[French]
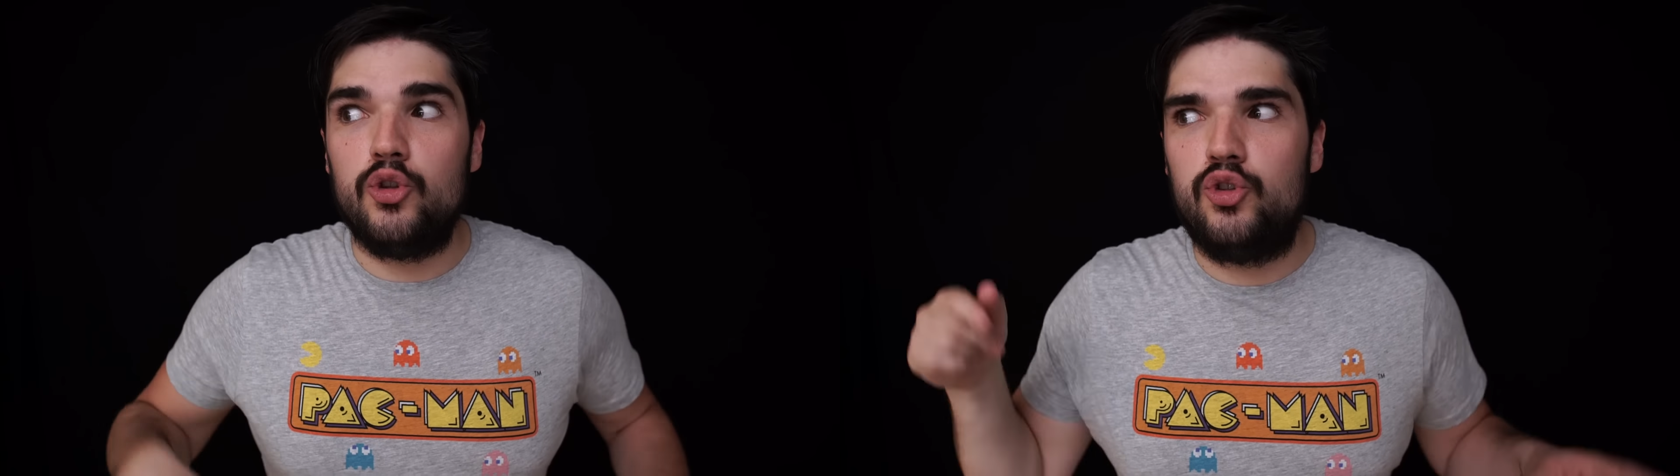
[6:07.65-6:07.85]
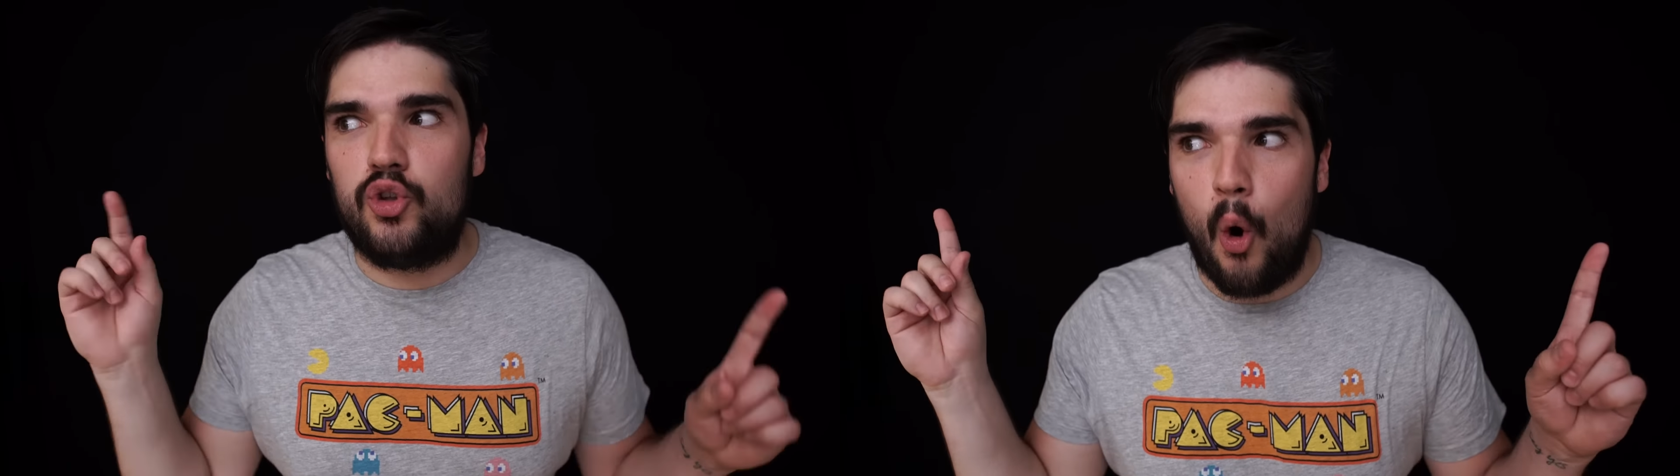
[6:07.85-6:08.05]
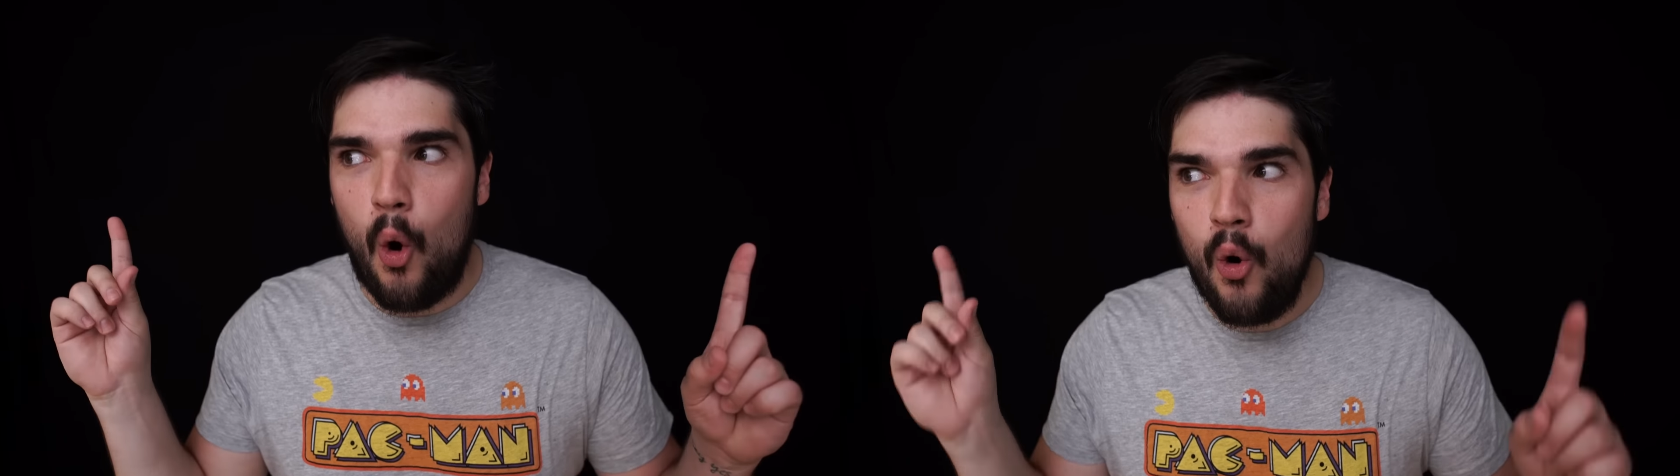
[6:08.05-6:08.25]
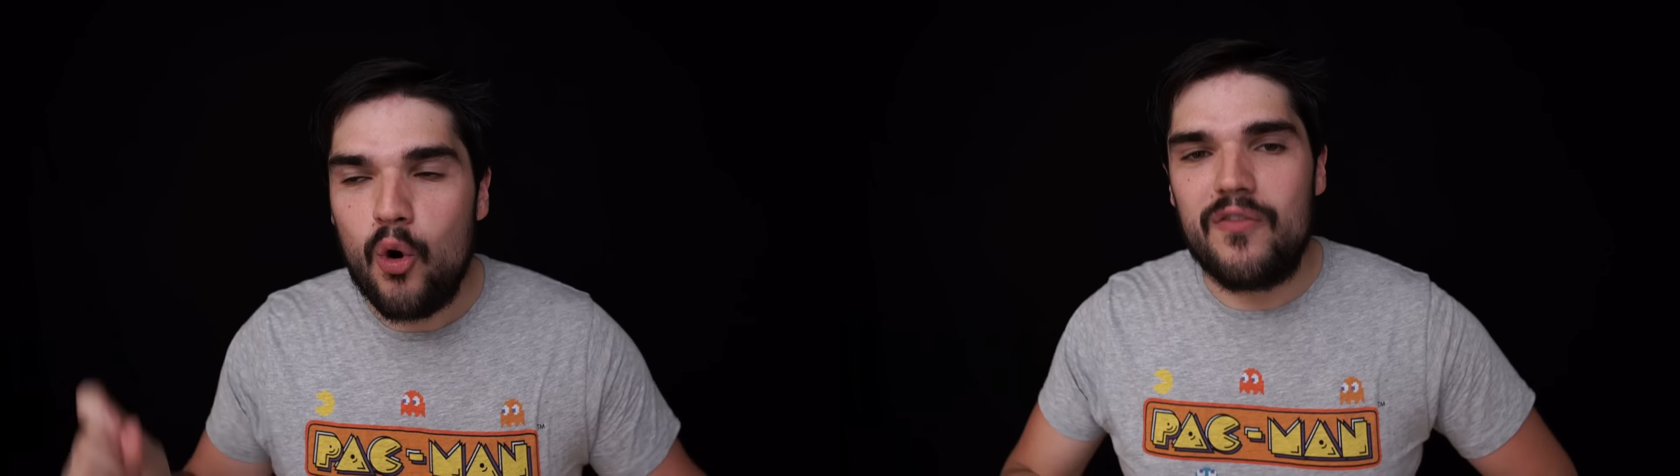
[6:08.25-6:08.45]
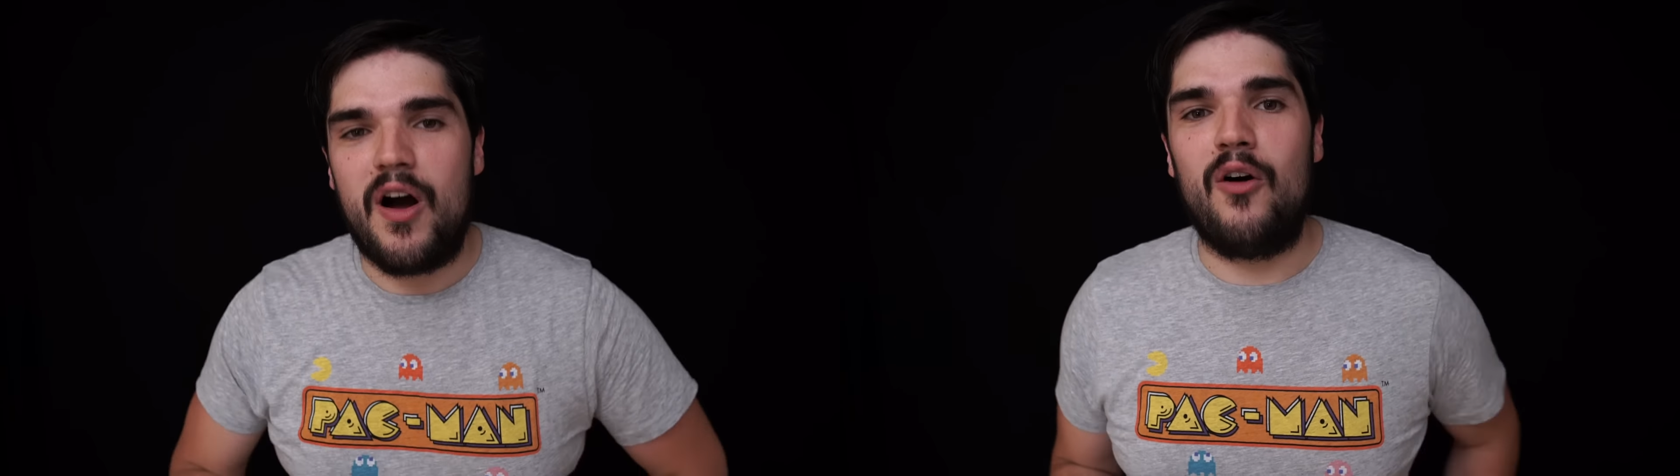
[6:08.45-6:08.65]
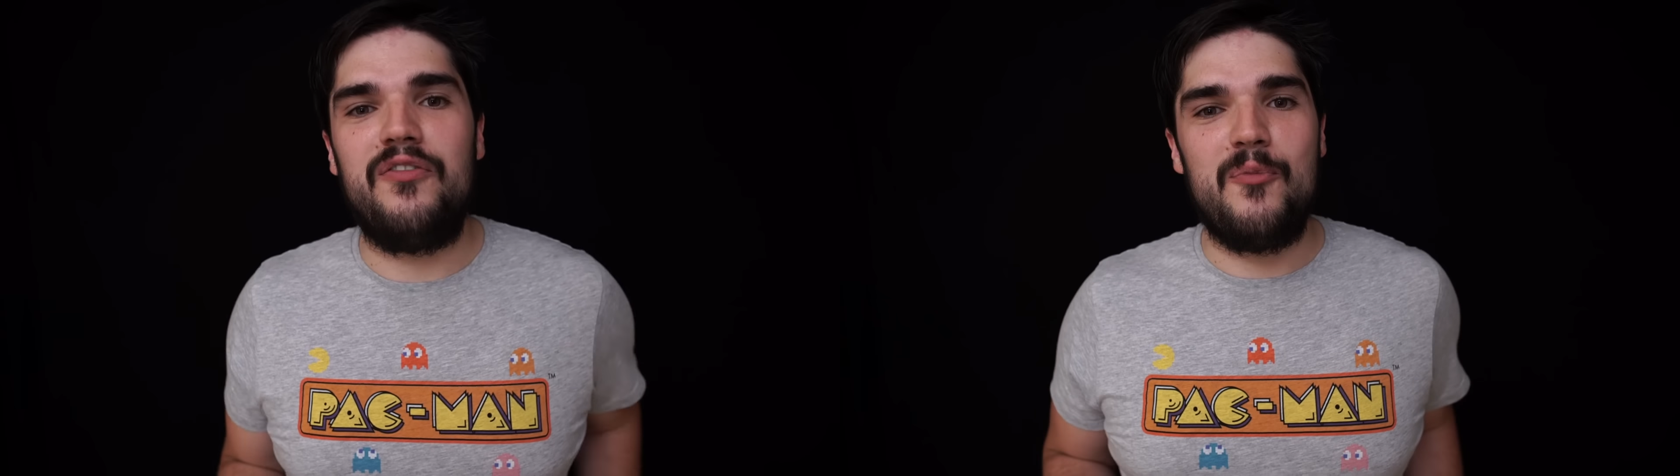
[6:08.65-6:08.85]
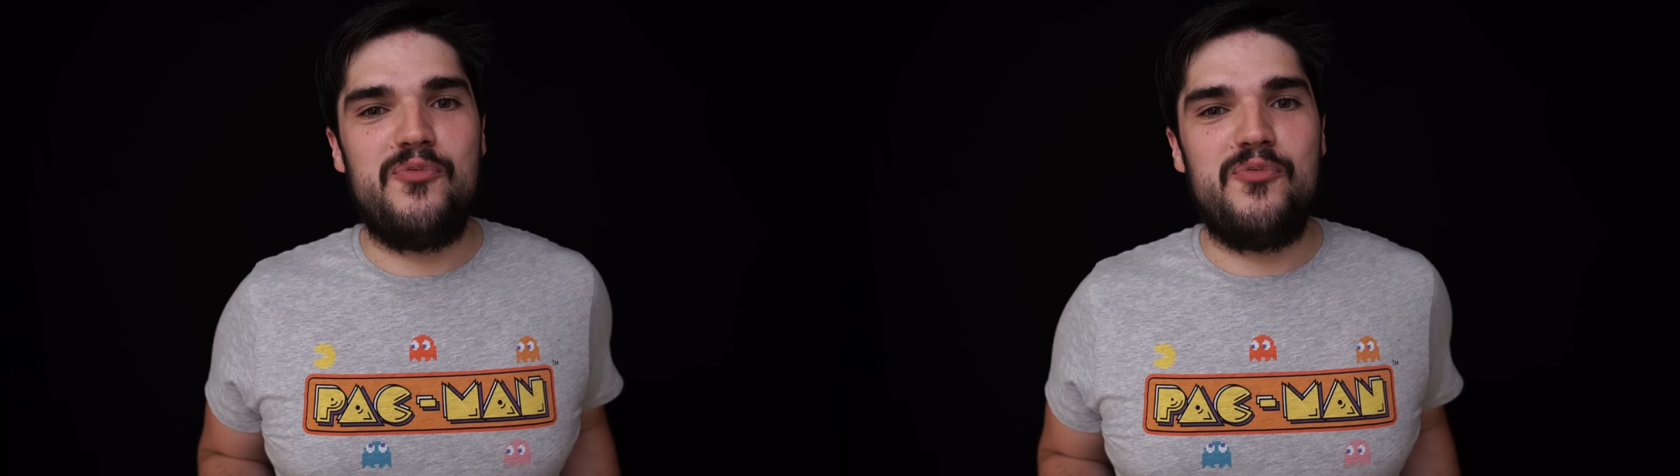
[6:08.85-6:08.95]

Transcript: Donc, on va enfin